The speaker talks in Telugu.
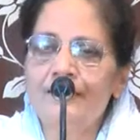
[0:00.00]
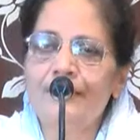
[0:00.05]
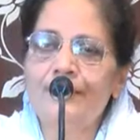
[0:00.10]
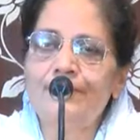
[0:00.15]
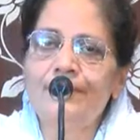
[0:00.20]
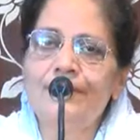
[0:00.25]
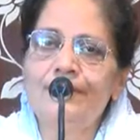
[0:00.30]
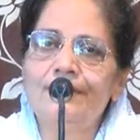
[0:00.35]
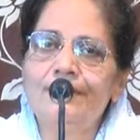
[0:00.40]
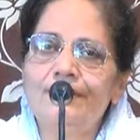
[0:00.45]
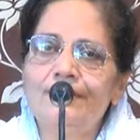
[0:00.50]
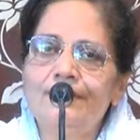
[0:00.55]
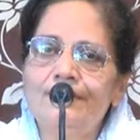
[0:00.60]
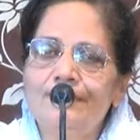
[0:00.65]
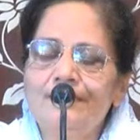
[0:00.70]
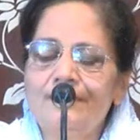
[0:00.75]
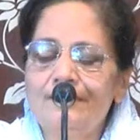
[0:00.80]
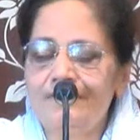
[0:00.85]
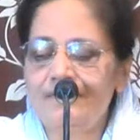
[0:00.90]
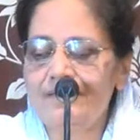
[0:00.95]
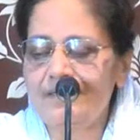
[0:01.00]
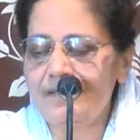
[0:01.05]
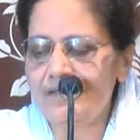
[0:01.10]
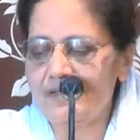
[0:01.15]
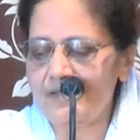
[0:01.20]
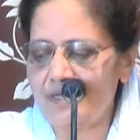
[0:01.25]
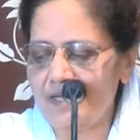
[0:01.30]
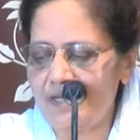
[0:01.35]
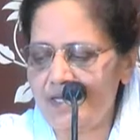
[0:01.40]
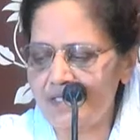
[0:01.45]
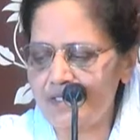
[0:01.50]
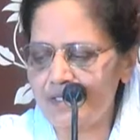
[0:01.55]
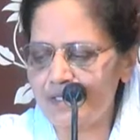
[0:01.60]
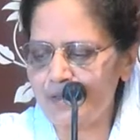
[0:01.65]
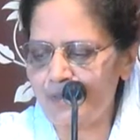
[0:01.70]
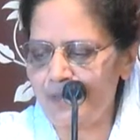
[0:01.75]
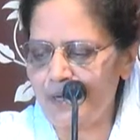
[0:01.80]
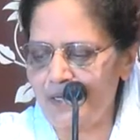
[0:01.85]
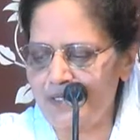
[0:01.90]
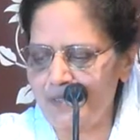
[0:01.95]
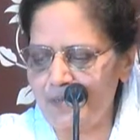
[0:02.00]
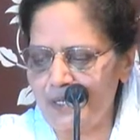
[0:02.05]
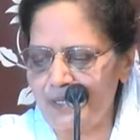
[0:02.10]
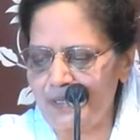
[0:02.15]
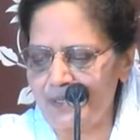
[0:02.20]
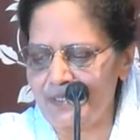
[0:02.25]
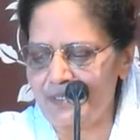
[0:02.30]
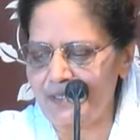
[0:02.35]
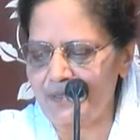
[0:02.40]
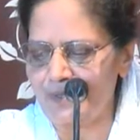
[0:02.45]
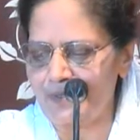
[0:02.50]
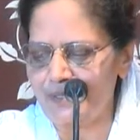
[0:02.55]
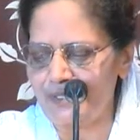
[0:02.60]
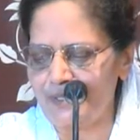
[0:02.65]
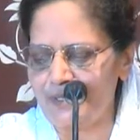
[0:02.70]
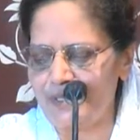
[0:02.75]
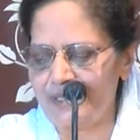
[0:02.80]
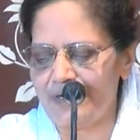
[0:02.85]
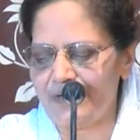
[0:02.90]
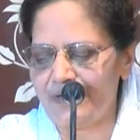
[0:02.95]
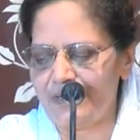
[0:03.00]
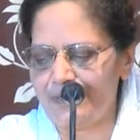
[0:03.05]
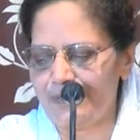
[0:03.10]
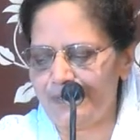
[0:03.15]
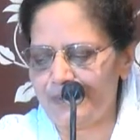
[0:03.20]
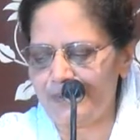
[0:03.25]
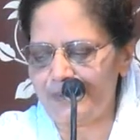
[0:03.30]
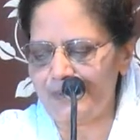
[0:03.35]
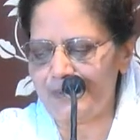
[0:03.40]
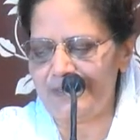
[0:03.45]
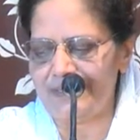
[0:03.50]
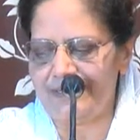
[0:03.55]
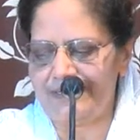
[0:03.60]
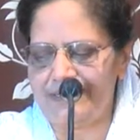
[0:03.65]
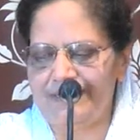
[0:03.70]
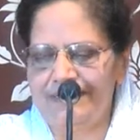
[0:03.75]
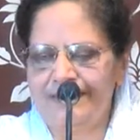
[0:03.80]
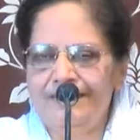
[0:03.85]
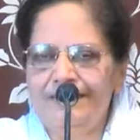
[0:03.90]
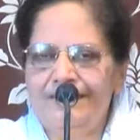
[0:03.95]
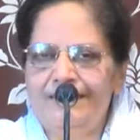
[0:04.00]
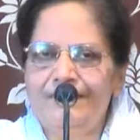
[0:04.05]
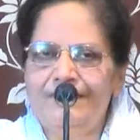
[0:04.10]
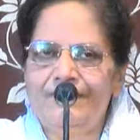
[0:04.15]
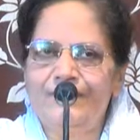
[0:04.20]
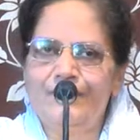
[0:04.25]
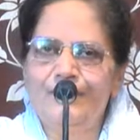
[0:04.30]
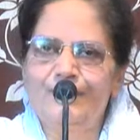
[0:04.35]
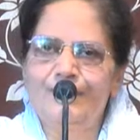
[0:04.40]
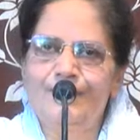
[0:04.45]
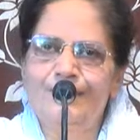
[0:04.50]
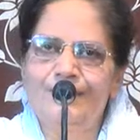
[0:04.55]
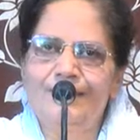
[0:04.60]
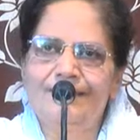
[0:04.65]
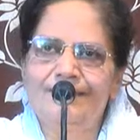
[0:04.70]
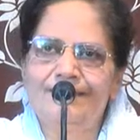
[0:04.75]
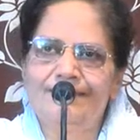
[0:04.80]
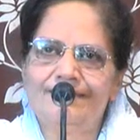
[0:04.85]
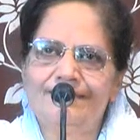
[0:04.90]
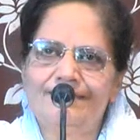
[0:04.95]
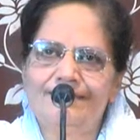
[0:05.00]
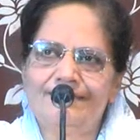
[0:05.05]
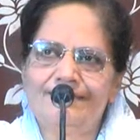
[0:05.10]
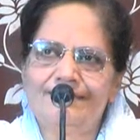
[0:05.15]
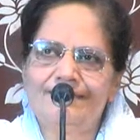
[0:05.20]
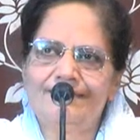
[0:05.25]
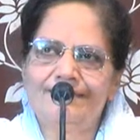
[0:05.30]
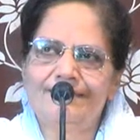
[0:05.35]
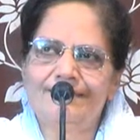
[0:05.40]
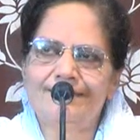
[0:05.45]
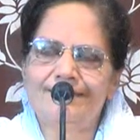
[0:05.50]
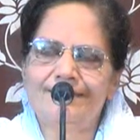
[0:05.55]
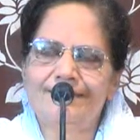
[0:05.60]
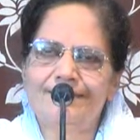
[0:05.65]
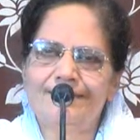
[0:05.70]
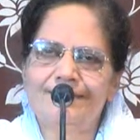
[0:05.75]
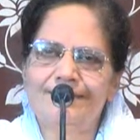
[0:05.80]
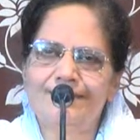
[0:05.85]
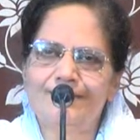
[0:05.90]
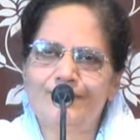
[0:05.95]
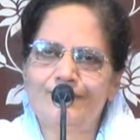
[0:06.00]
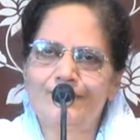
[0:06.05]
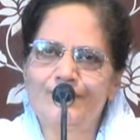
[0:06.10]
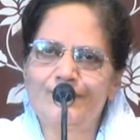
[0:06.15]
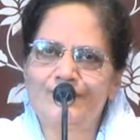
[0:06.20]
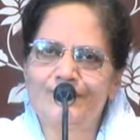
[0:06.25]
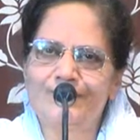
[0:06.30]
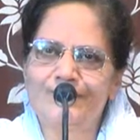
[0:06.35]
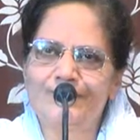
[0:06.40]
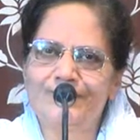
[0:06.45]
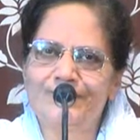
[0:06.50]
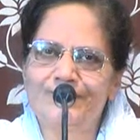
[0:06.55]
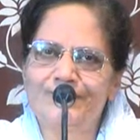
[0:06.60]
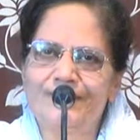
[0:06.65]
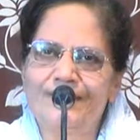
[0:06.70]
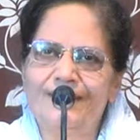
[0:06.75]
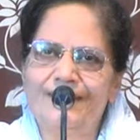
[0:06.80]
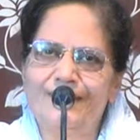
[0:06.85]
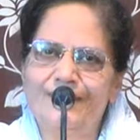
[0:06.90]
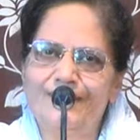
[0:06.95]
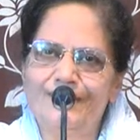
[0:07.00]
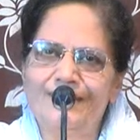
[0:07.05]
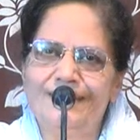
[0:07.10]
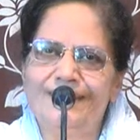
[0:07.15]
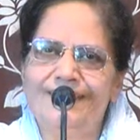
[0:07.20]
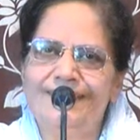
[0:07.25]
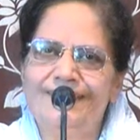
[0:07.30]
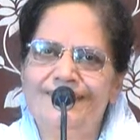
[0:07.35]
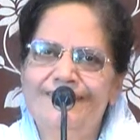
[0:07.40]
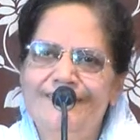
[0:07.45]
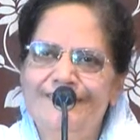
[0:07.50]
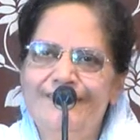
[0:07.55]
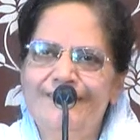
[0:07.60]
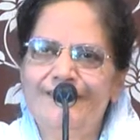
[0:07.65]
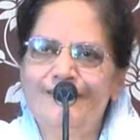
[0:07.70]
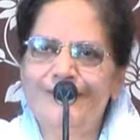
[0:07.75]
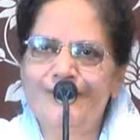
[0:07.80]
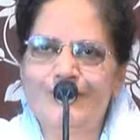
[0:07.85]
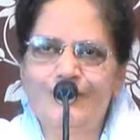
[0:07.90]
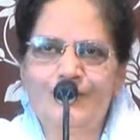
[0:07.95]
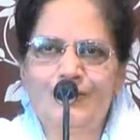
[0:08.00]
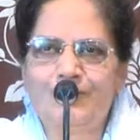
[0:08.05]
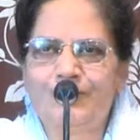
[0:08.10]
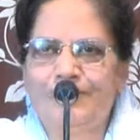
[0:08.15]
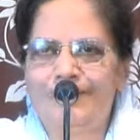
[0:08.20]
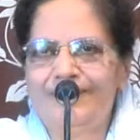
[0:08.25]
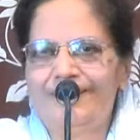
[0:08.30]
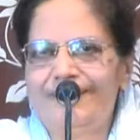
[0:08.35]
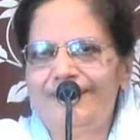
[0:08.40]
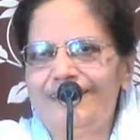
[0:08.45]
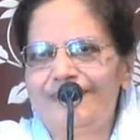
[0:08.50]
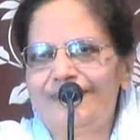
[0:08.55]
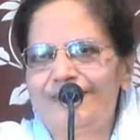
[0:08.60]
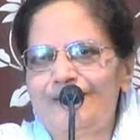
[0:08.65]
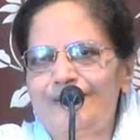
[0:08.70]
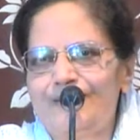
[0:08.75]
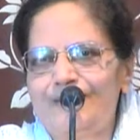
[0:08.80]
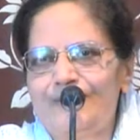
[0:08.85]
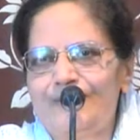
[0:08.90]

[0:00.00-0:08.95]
ఈమె యేసు పాదముల యొద్ద కూర్చుండి ఆయన బోధ వినుచుండే దేవుని స్తోత్రం హలెలుయా యేసు పాదాల దగ్గర